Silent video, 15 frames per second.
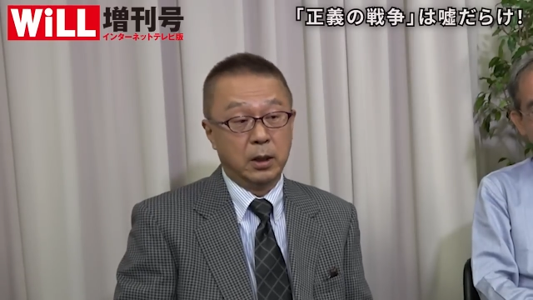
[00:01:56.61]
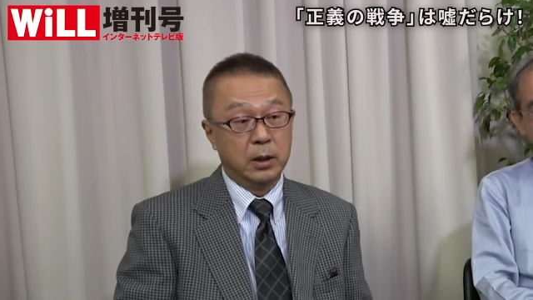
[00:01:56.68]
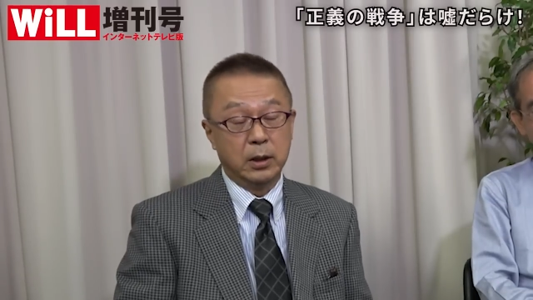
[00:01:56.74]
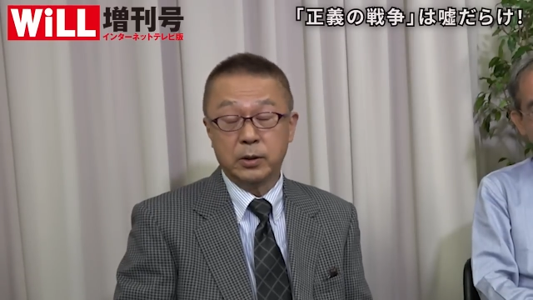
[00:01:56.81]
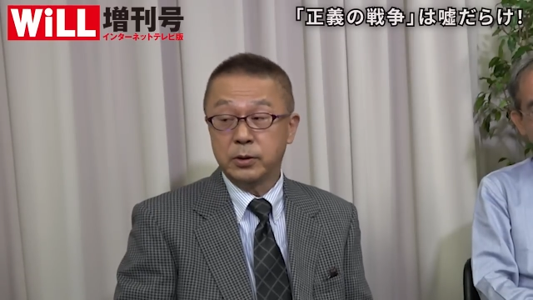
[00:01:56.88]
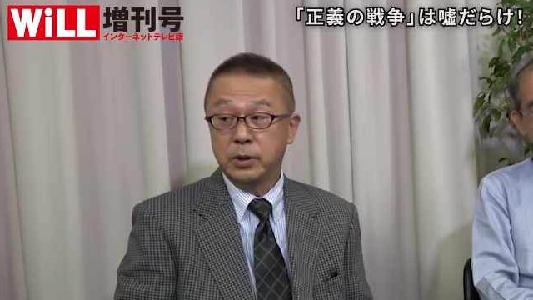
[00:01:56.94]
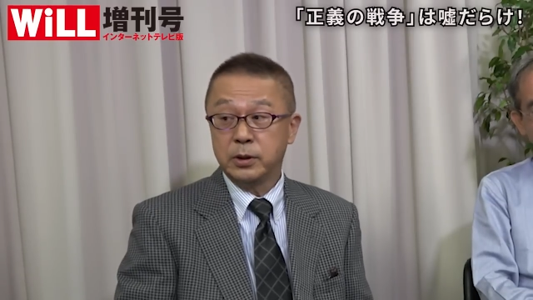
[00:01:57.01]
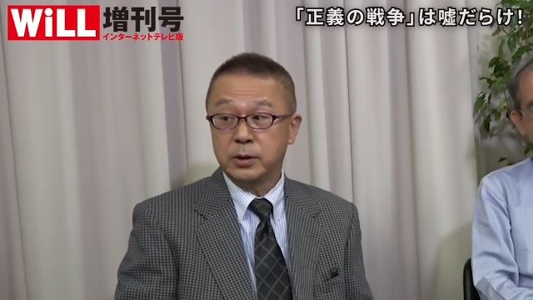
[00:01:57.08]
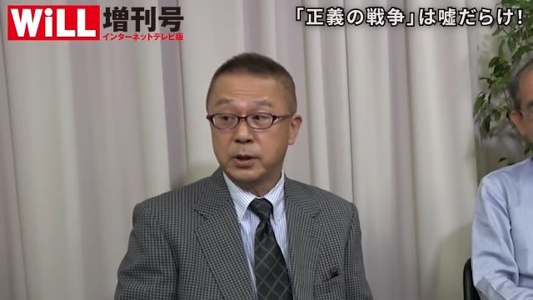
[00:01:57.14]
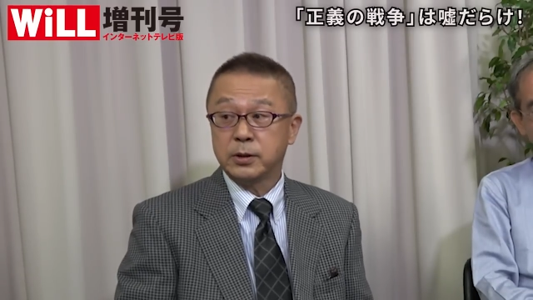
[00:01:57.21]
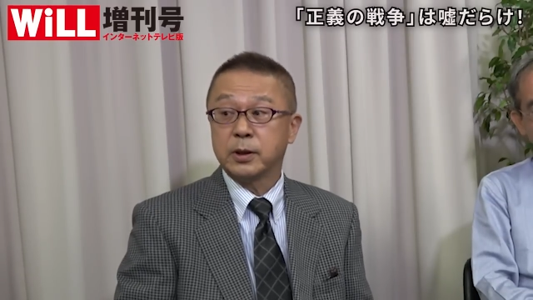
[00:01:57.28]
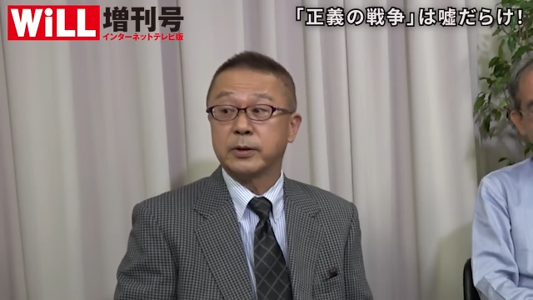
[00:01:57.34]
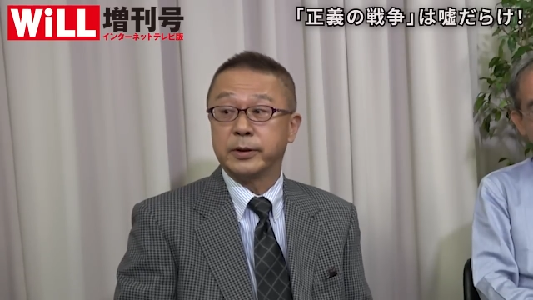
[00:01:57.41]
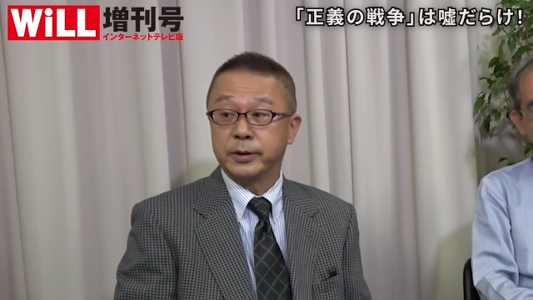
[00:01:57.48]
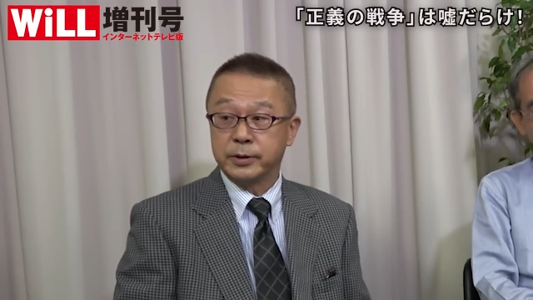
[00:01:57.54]
エネルギー政
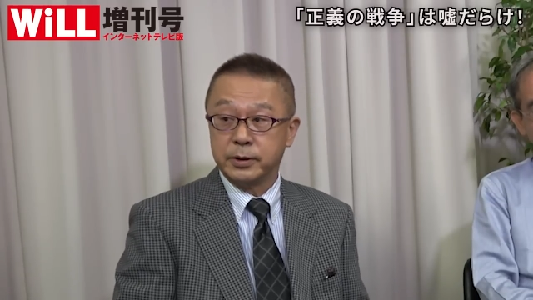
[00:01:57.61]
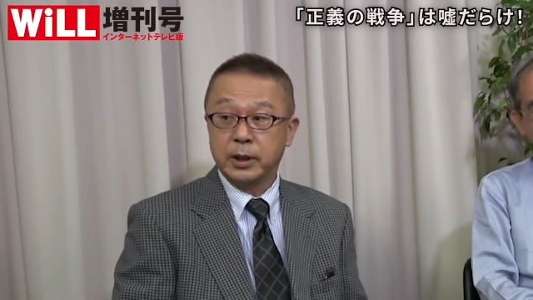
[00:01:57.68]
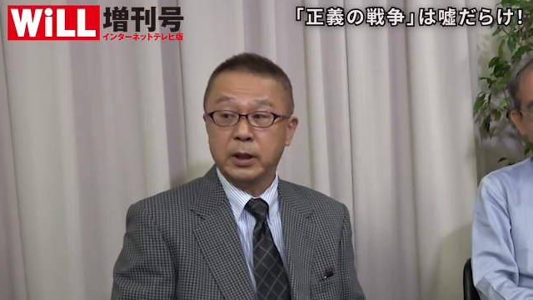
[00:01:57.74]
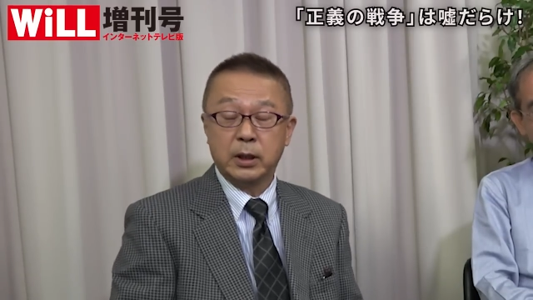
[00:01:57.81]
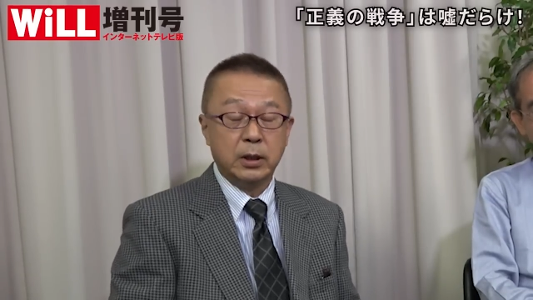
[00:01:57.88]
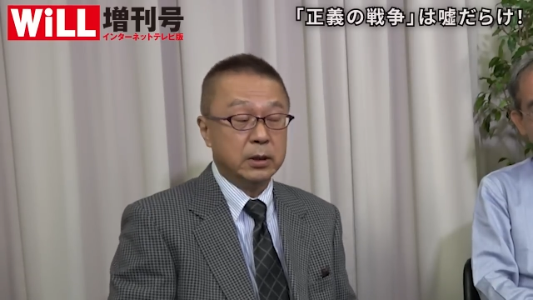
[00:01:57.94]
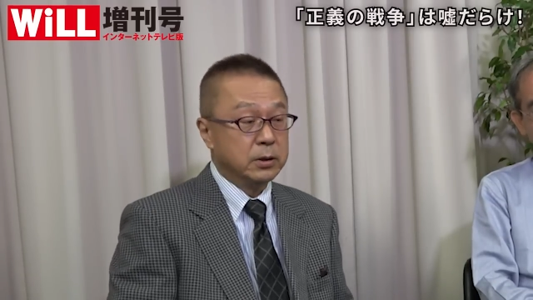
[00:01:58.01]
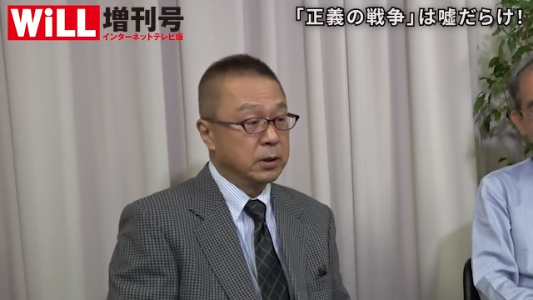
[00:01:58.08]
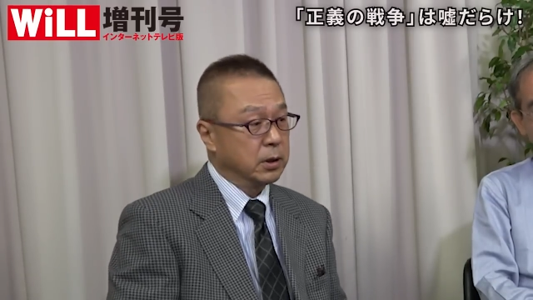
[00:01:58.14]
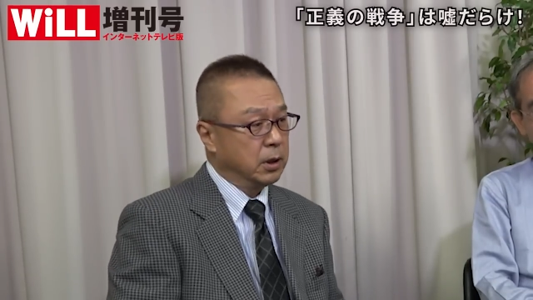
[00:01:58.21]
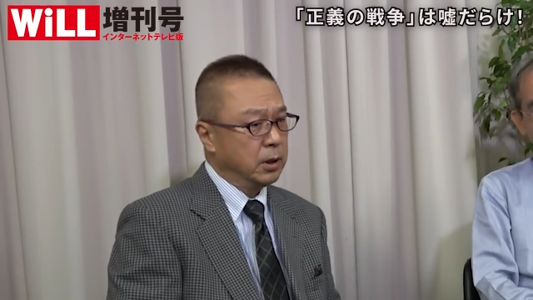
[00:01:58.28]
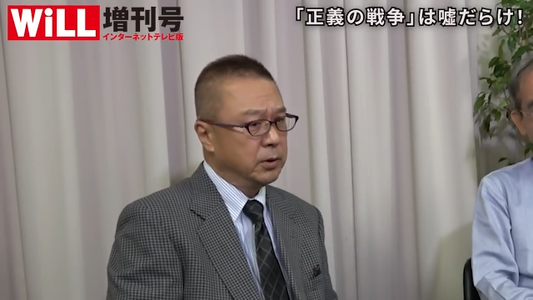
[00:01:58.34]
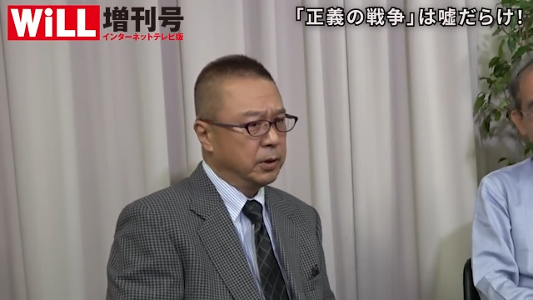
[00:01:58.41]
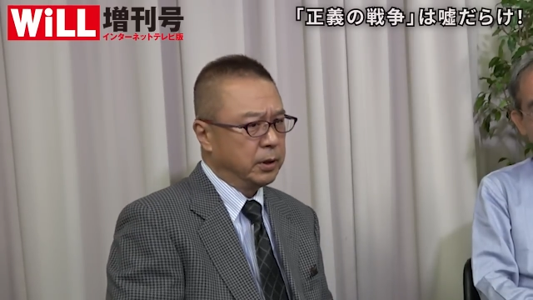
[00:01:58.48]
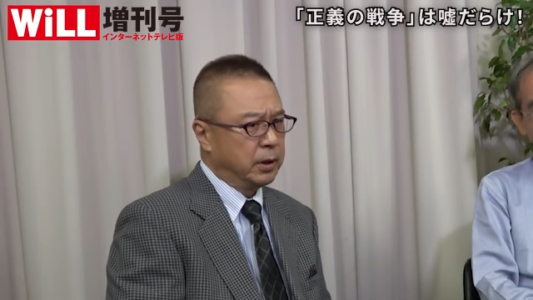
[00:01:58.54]
策ですね世
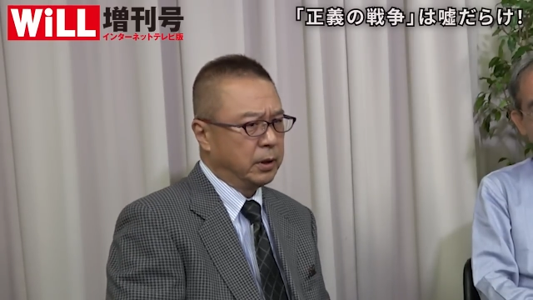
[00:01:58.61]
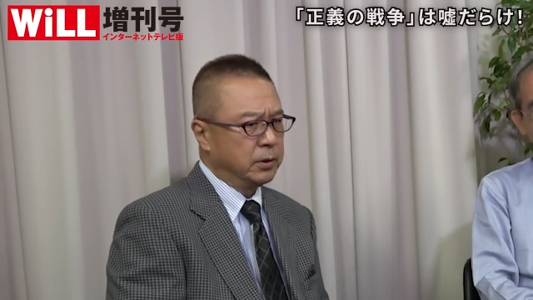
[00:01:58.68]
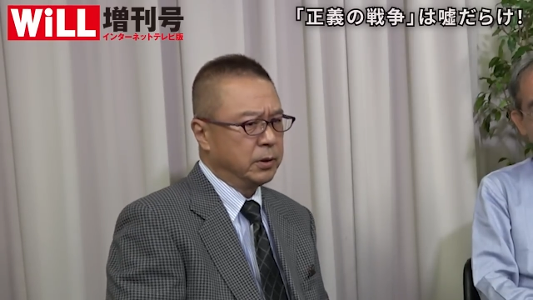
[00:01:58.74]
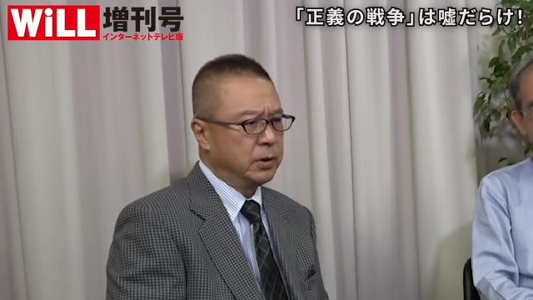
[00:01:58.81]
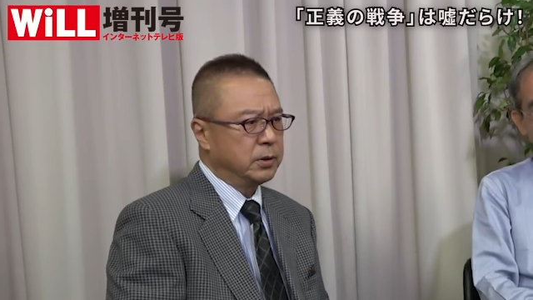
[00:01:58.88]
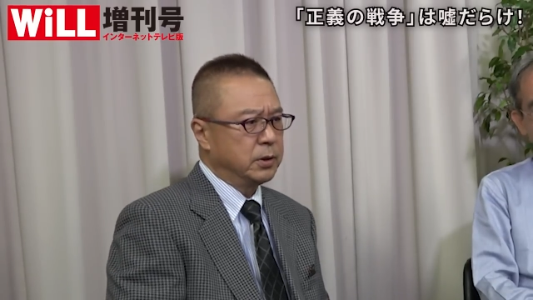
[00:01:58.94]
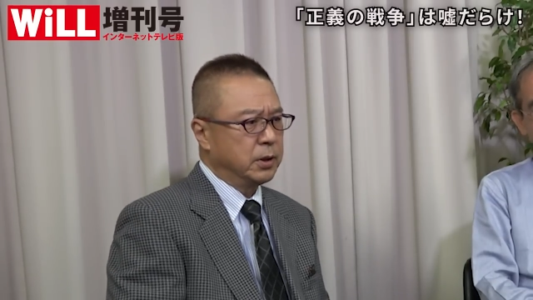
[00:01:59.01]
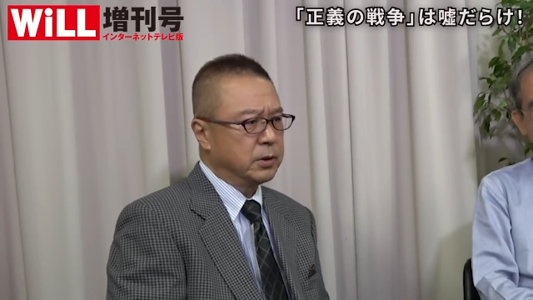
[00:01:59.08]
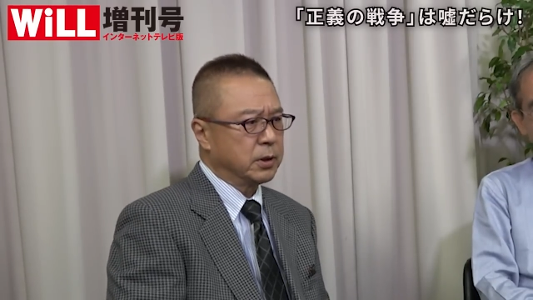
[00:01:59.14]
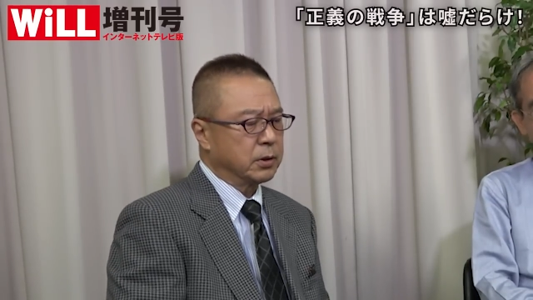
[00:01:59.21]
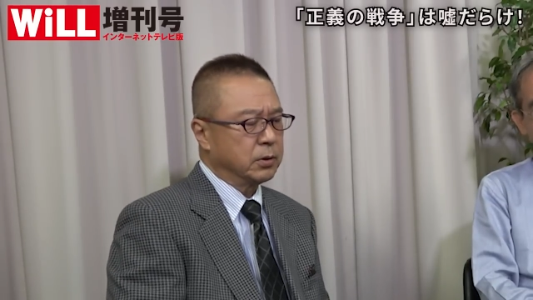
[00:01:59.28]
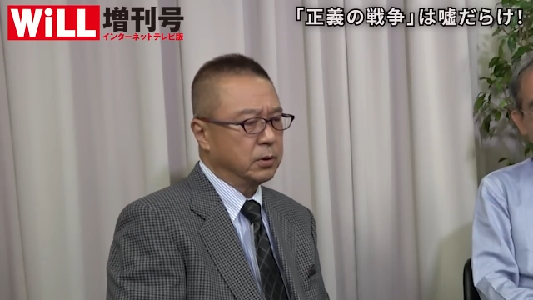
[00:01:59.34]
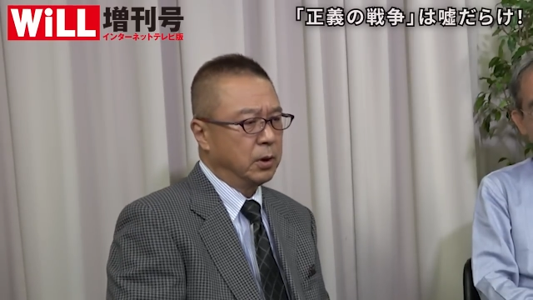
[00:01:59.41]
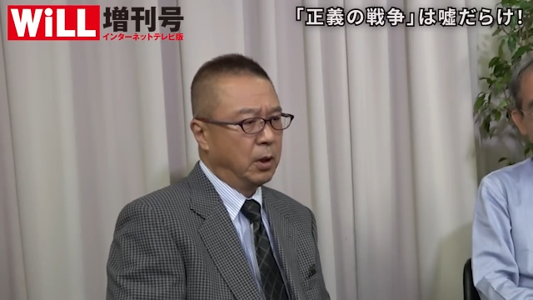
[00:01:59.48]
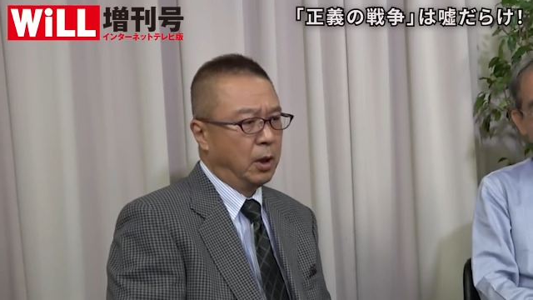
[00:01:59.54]
界のエネルギー政
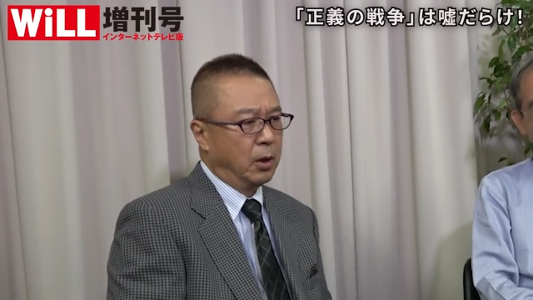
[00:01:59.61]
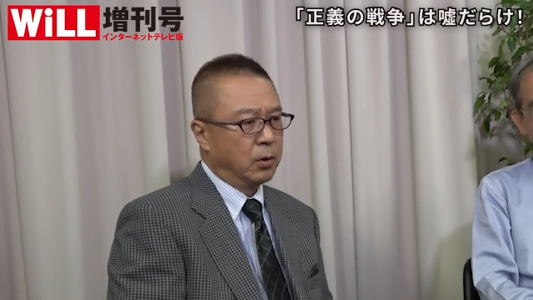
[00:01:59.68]
策